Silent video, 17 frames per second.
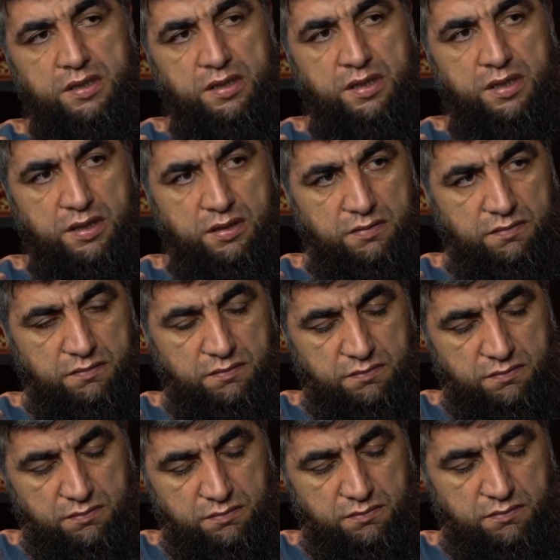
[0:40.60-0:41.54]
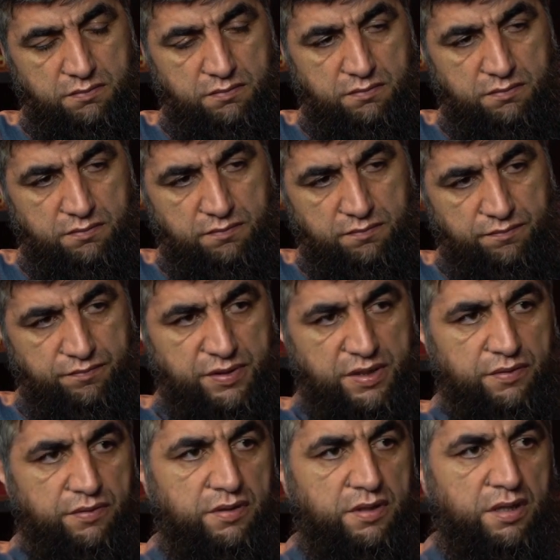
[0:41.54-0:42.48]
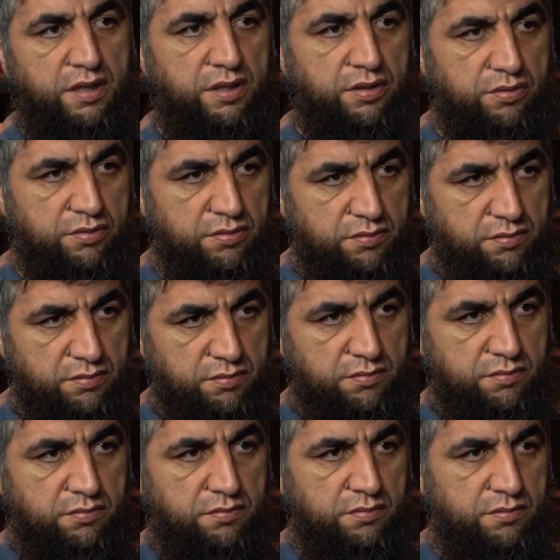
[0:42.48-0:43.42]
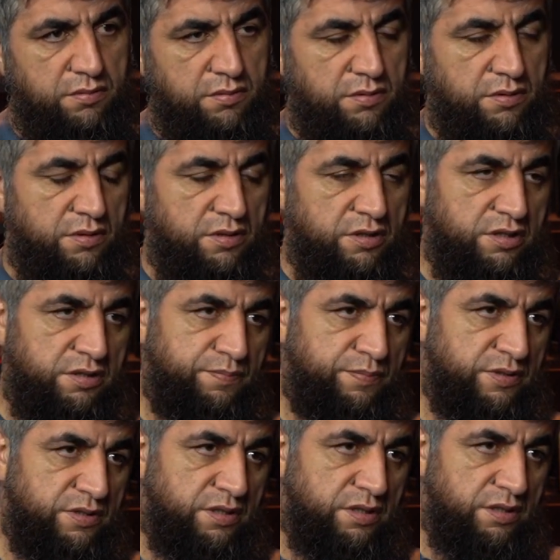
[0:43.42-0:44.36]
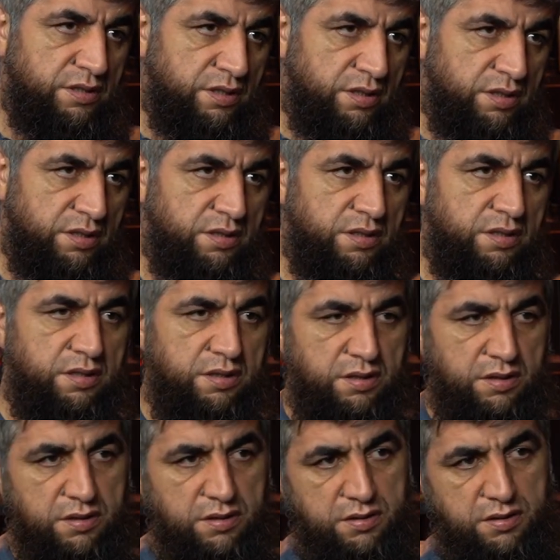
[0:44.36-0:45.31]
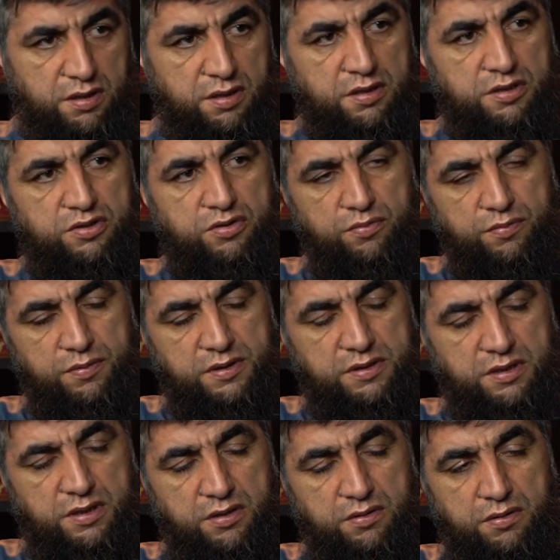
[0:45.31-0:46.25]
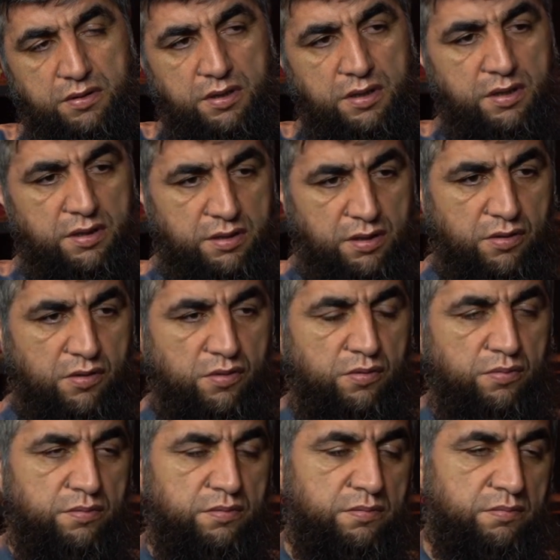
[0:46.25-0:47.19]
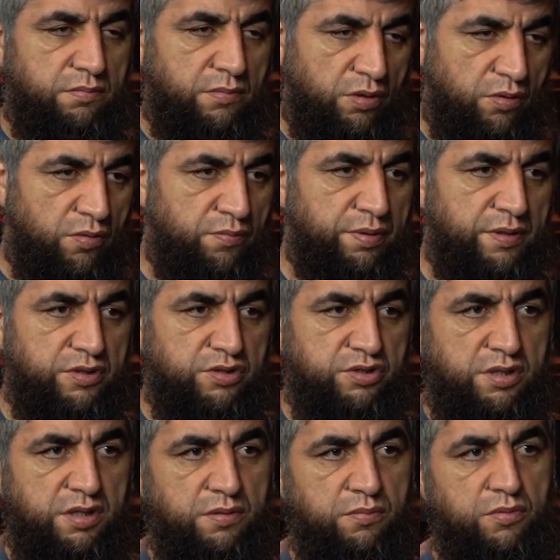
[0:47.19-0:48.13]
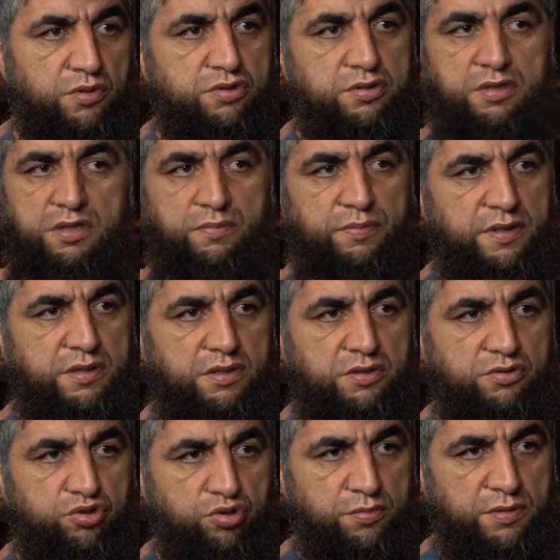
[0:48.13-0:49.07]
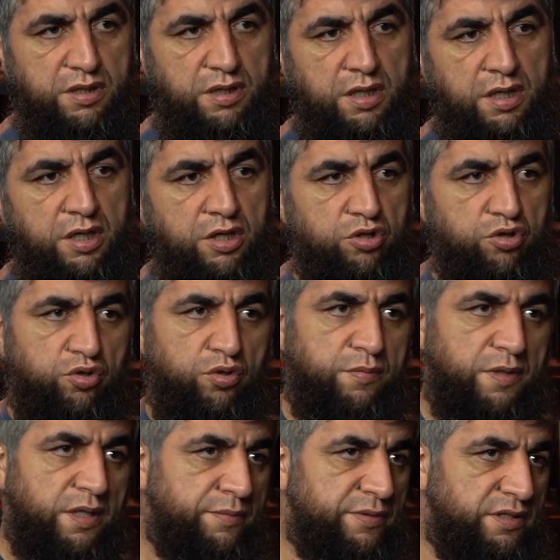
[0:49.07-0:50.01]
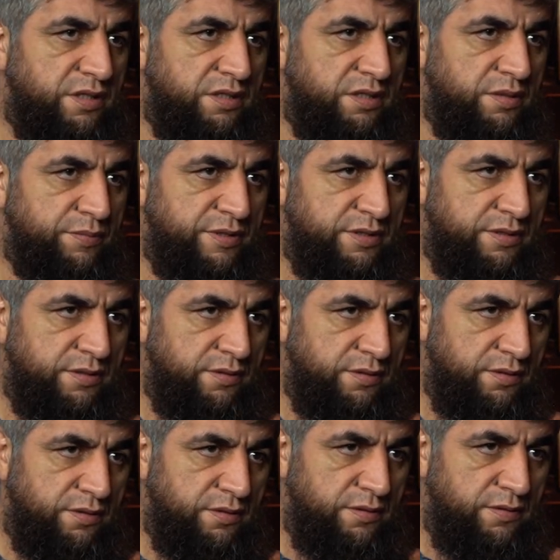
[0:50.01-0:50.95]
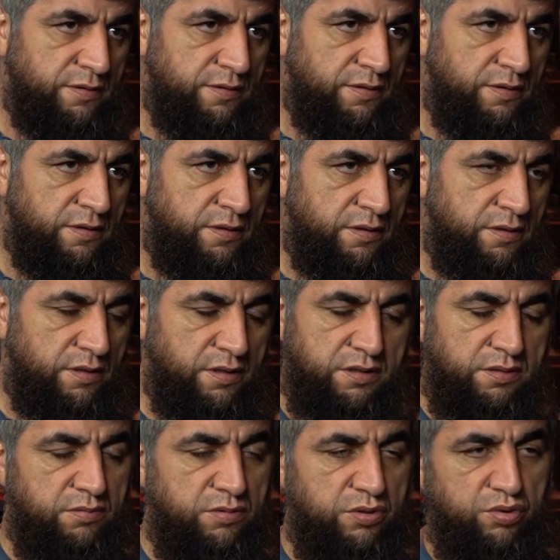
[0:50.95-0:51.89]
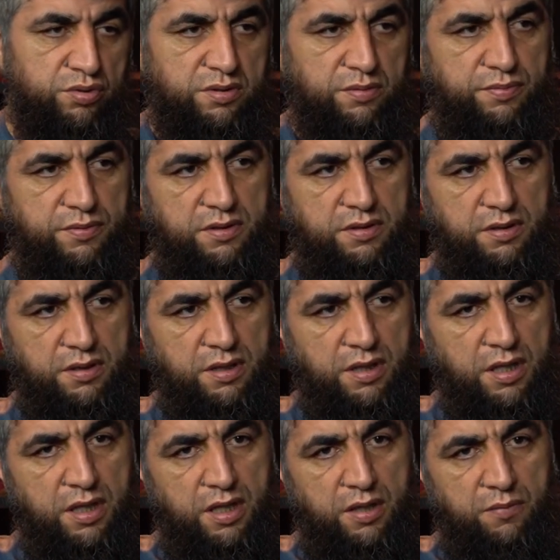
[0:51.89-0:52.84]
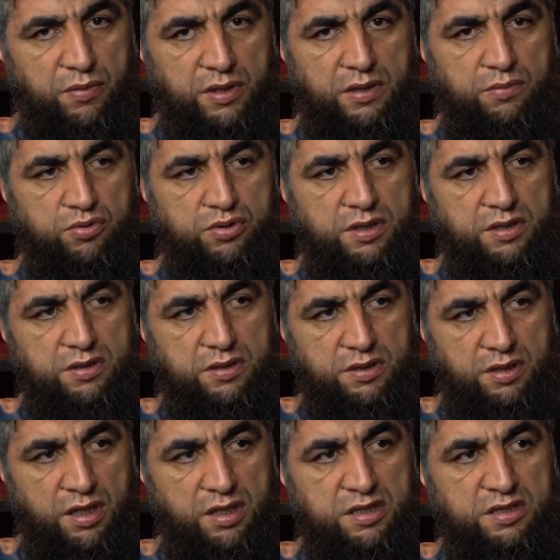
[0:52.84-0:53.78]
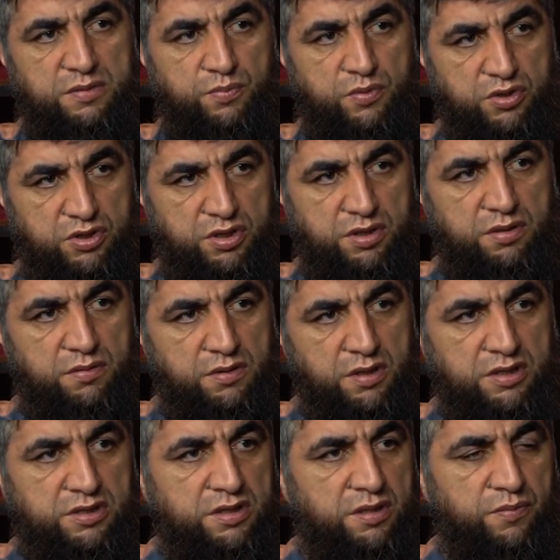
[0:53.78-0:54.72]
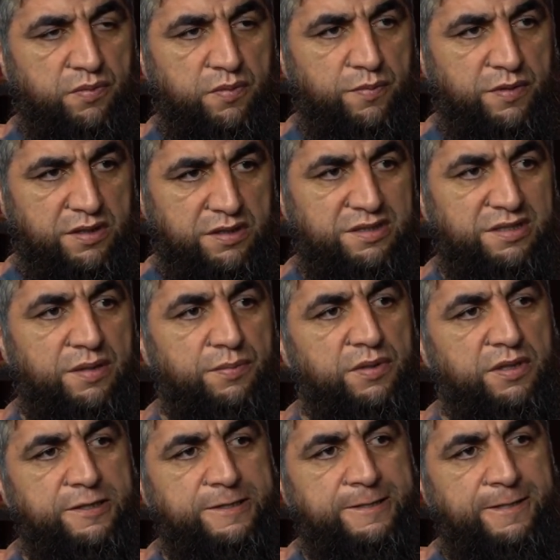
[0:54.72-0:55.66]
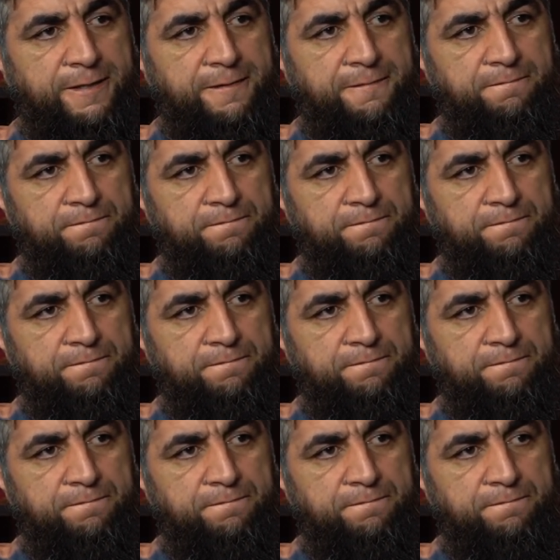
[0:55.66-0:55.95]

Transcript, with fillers: их проверяют, и э, списки этих террористов бросают. Такое, в таком положении можно не пойти джума, дома обеденный намаз делать. Это нету запрета. Потому что один из причин, даже, например, ислам есть,